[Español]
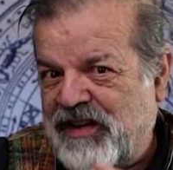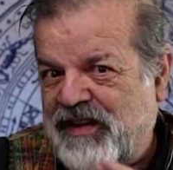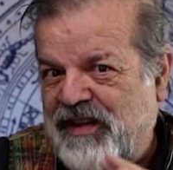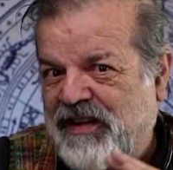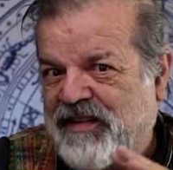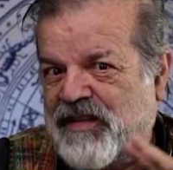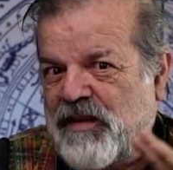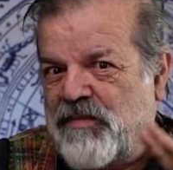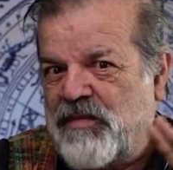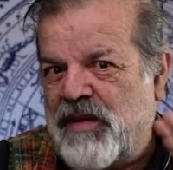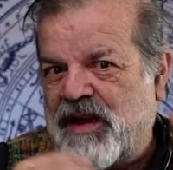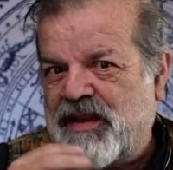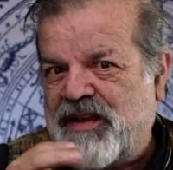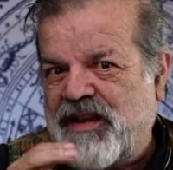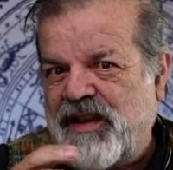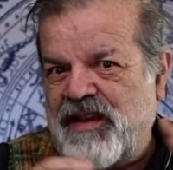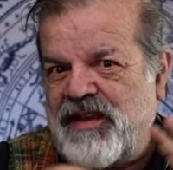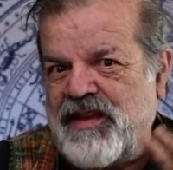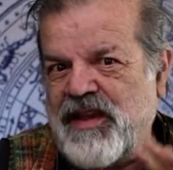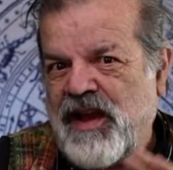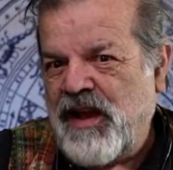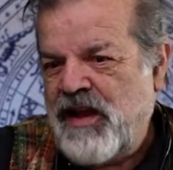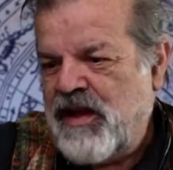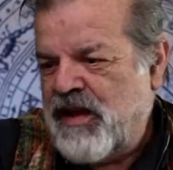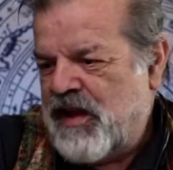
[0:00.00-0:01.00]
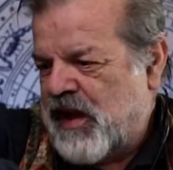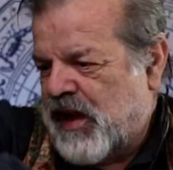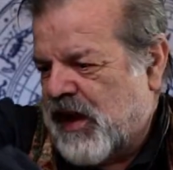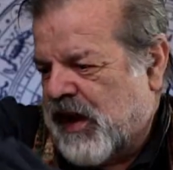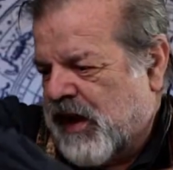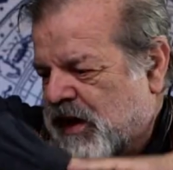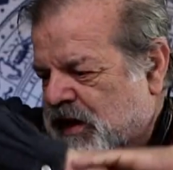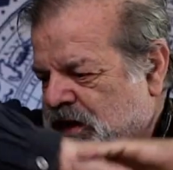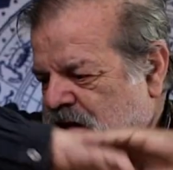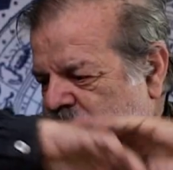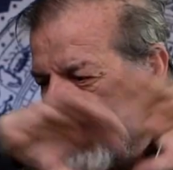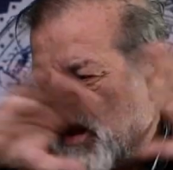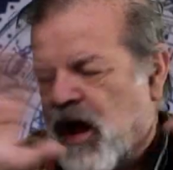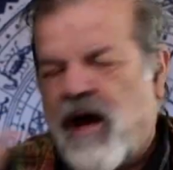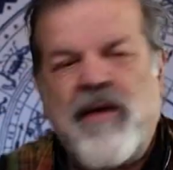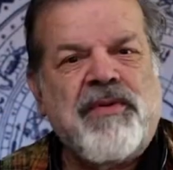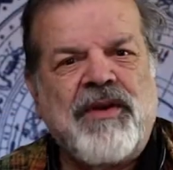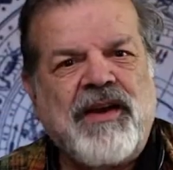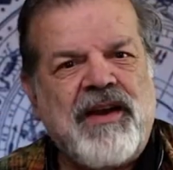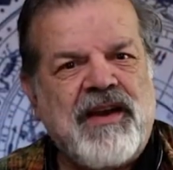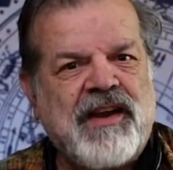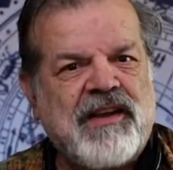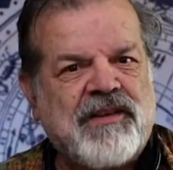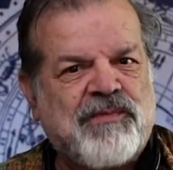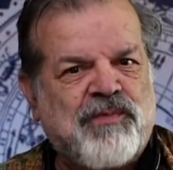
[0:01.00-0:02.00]
que se maquilla, el que
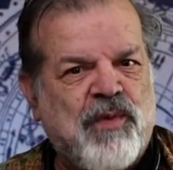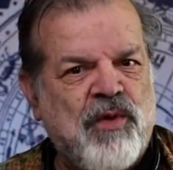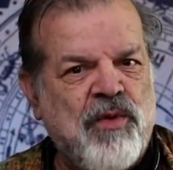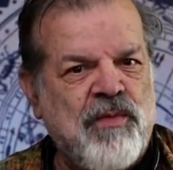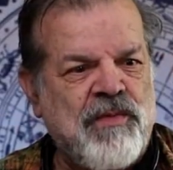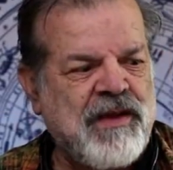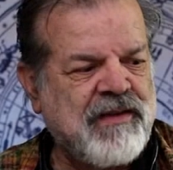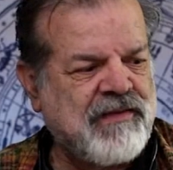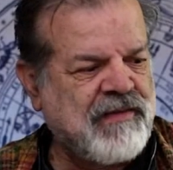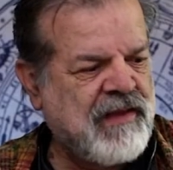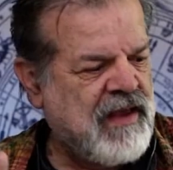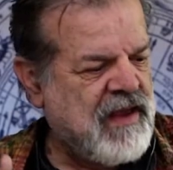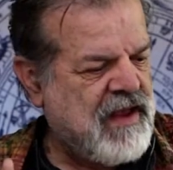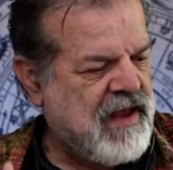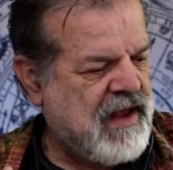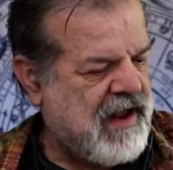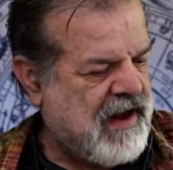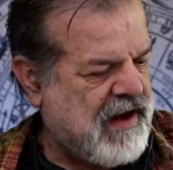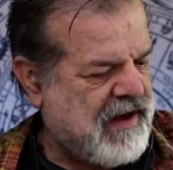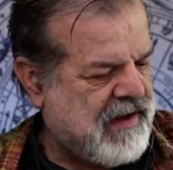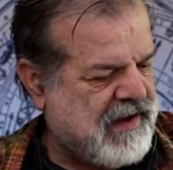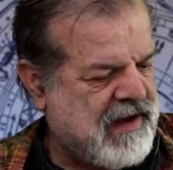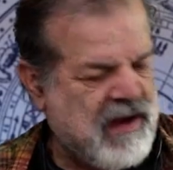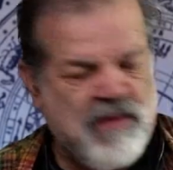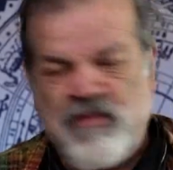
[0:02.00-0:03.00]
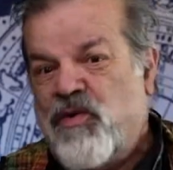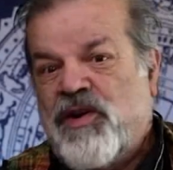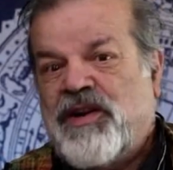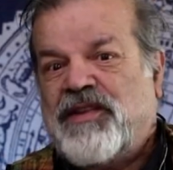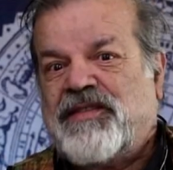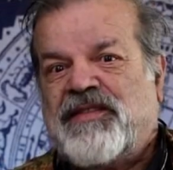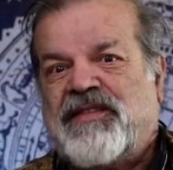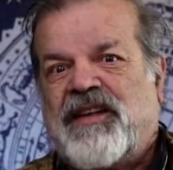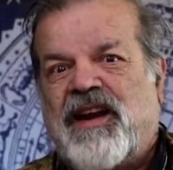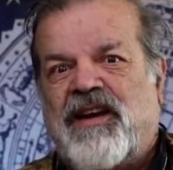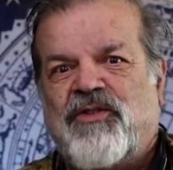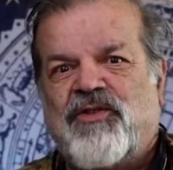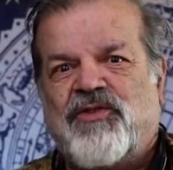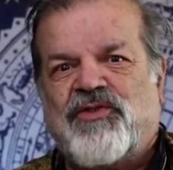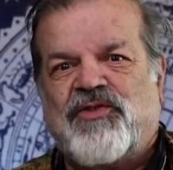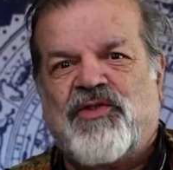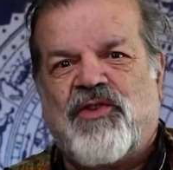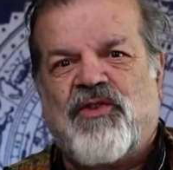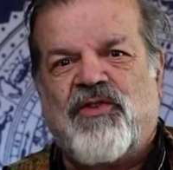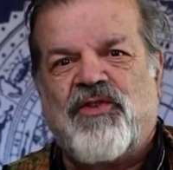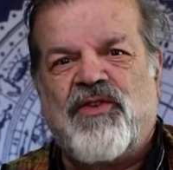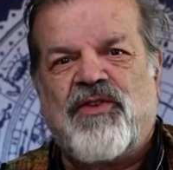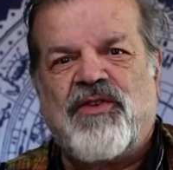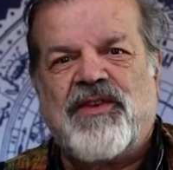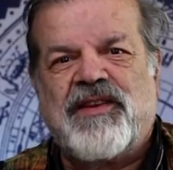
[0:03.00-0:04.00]
abre las plumas, el que muestra los
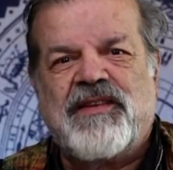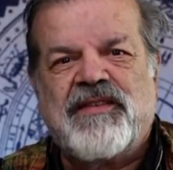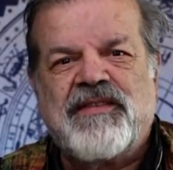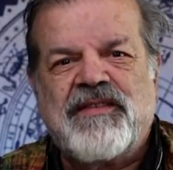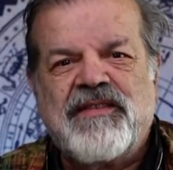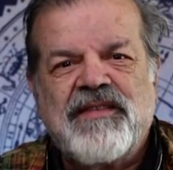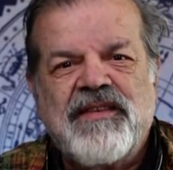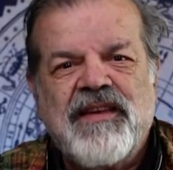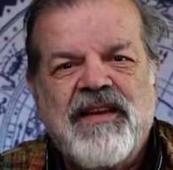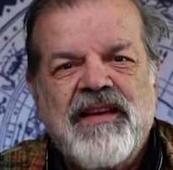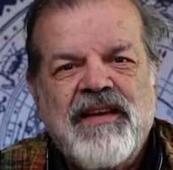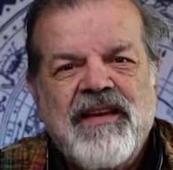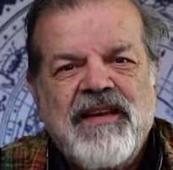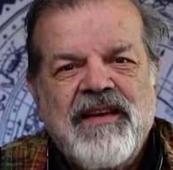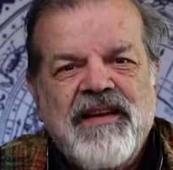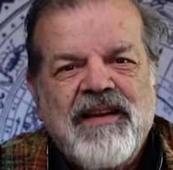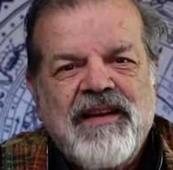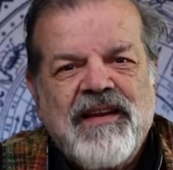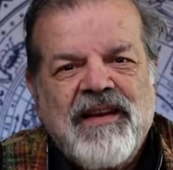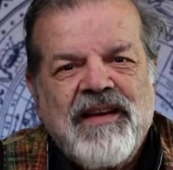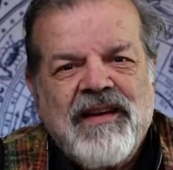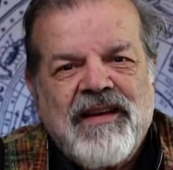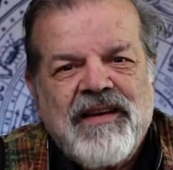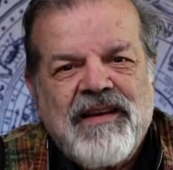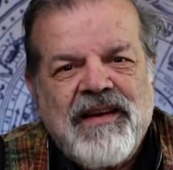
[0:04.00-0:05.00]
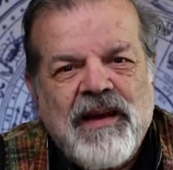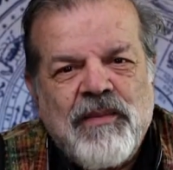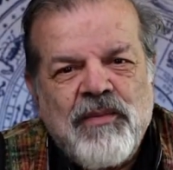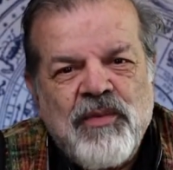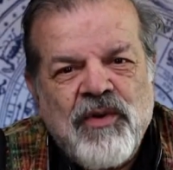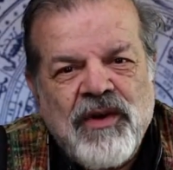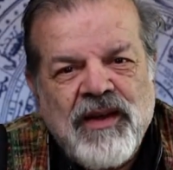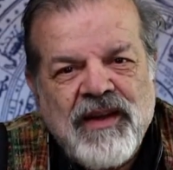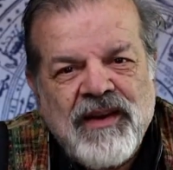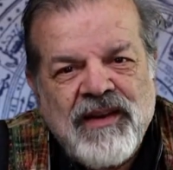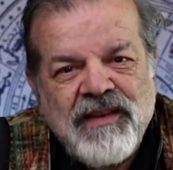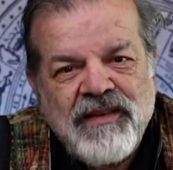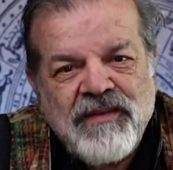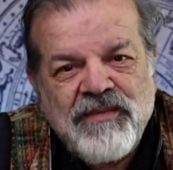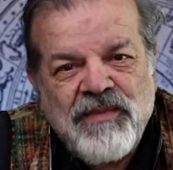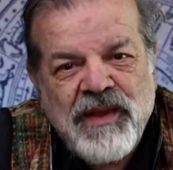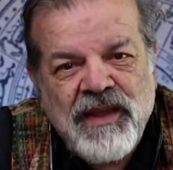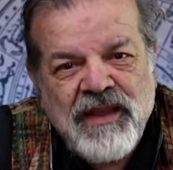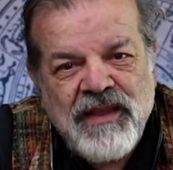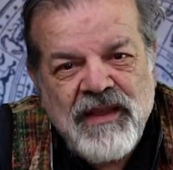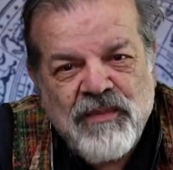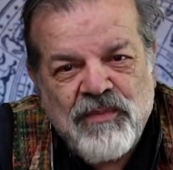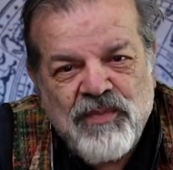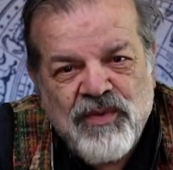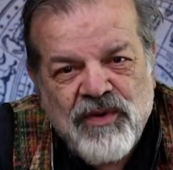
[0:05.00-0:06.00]
colores. La mujer es
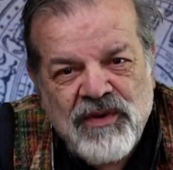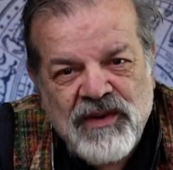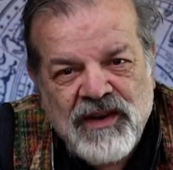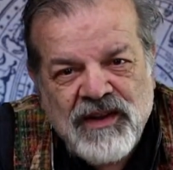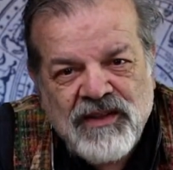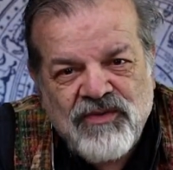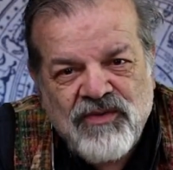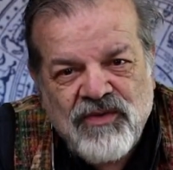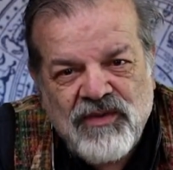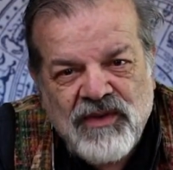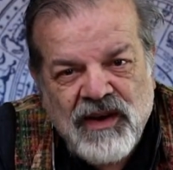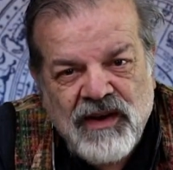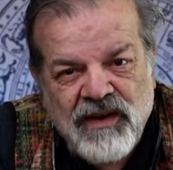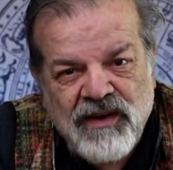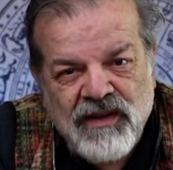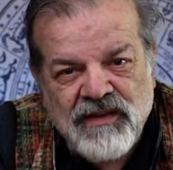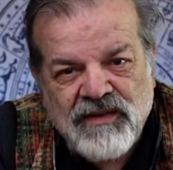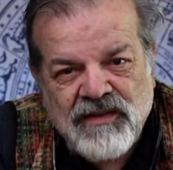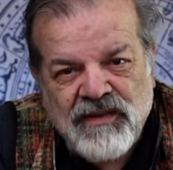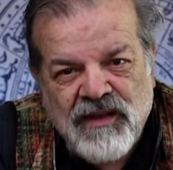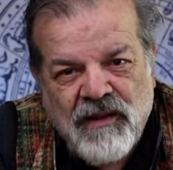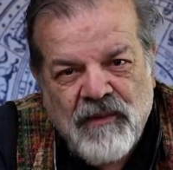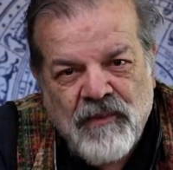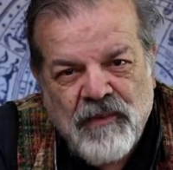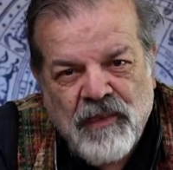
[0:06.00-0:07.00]
bella por naturaleza.